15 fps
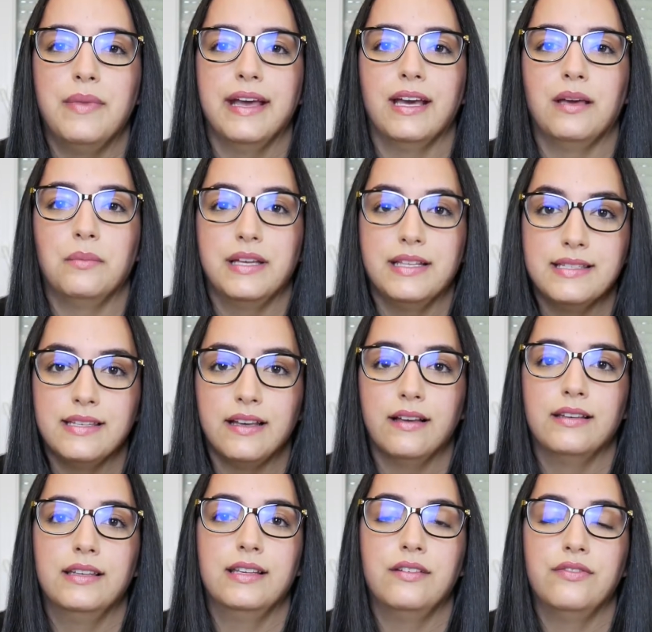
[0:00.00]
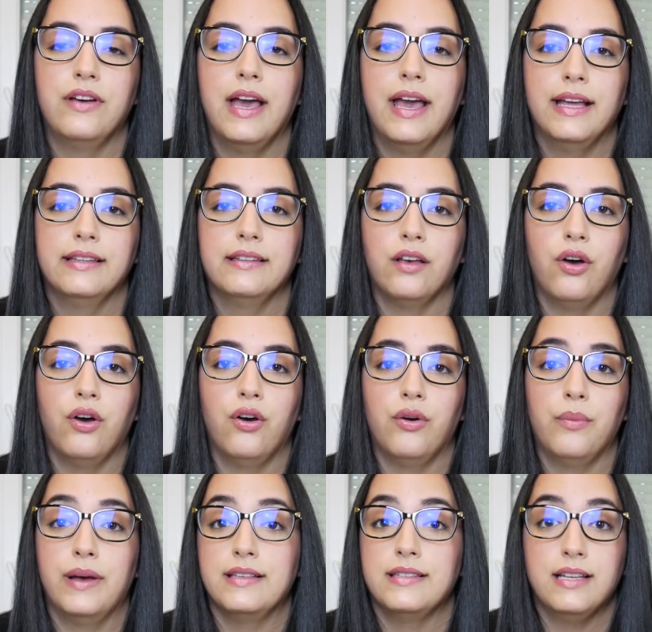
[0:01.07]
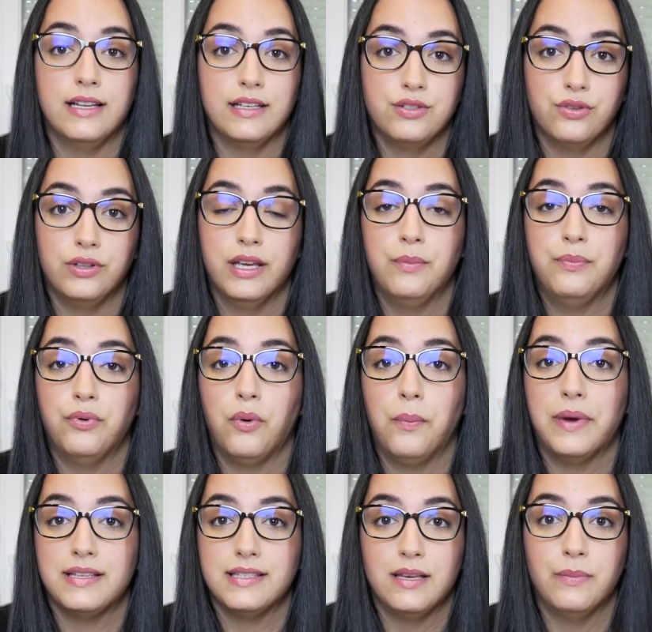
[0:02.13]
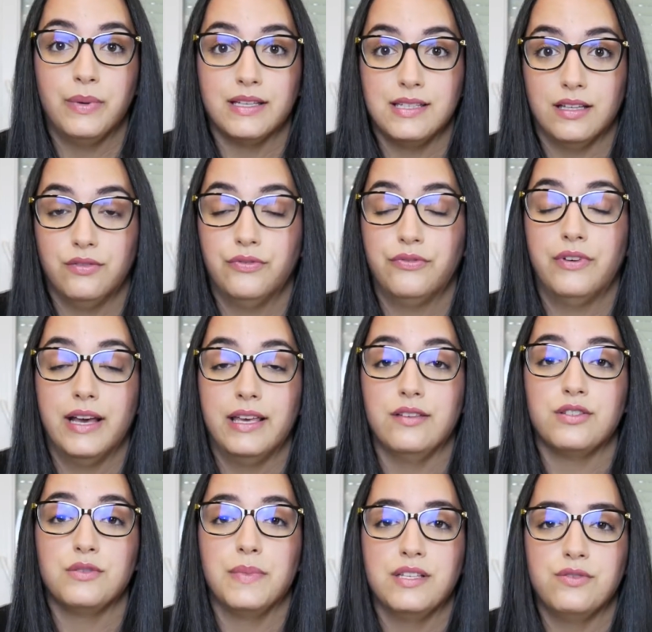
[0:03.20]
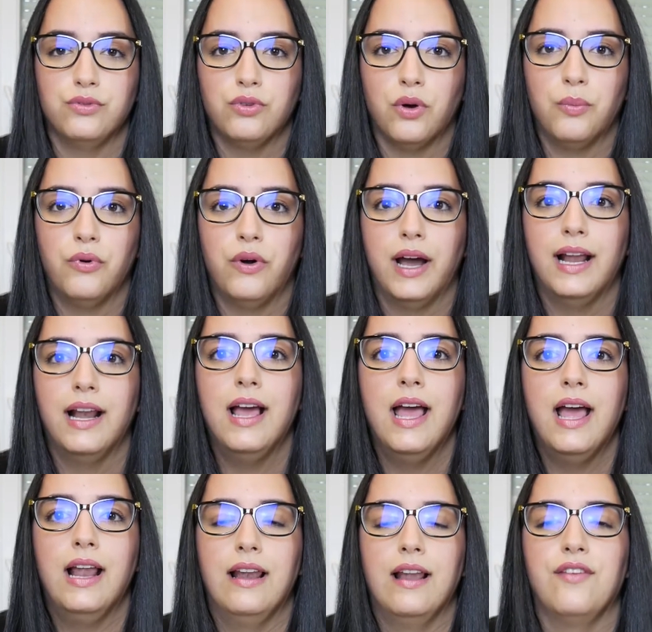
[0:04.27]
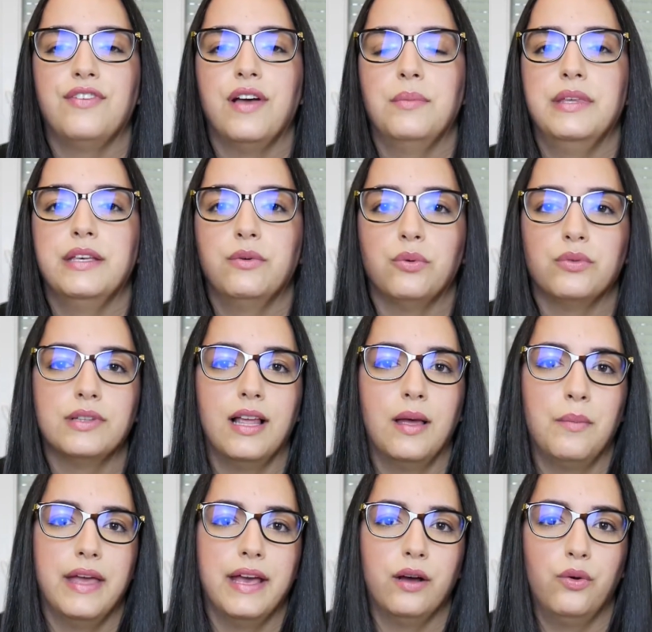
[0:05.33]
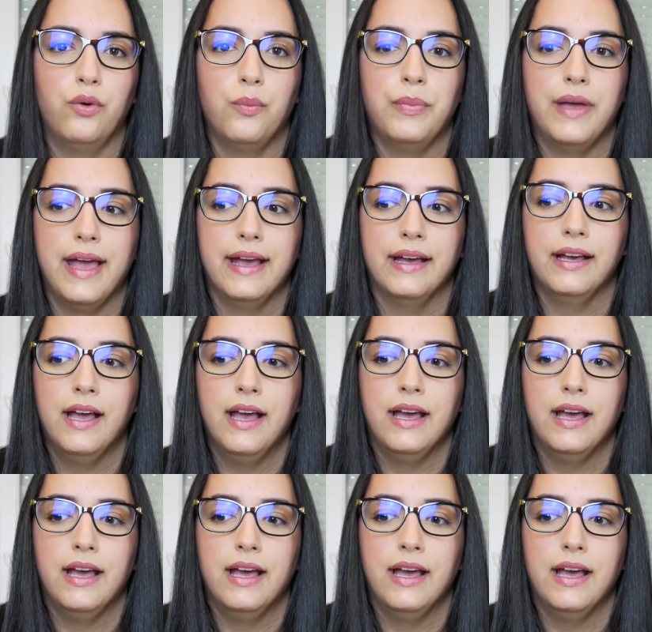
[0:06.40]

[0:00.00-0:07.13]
mère est médecin qui va être euh, bah, sélectionnée pour passer par cette faille spatio-temporelle la famille compte la mère, le père